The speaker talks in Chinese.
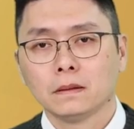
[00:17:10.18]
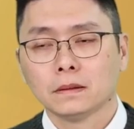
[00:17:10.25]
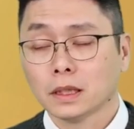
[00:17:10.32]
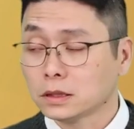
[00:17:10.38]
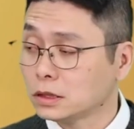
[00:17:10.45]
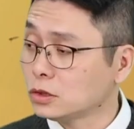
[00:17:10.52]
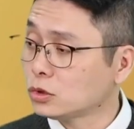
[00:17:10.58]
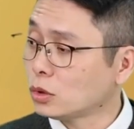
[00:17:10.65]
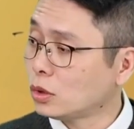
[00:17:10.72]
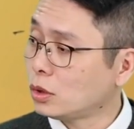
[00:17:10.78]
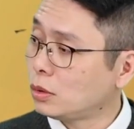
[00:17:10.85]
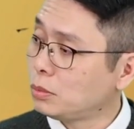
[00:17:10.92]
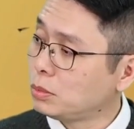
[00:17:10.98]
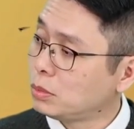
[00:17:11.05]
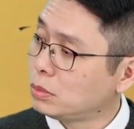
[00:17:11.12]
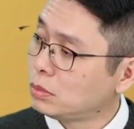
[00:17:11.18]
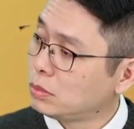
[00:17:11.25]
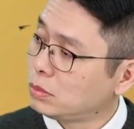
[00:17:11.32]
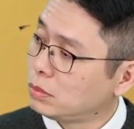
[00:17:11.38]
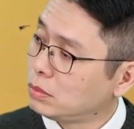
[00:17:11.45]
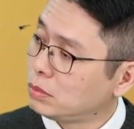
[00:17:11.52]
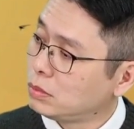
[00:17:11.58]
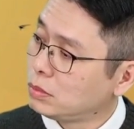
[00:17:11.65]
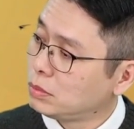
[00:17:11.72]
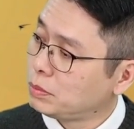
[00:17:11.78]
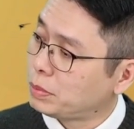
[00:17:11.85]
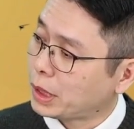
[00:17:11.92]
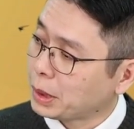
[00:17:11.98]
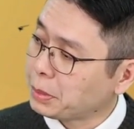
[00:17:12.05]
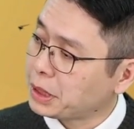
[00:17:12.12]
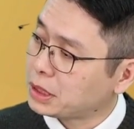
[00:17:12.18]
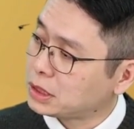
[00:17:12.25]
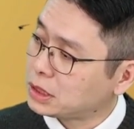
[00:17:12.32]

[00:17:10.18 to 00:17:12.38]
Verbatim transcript: 那只是说，本一比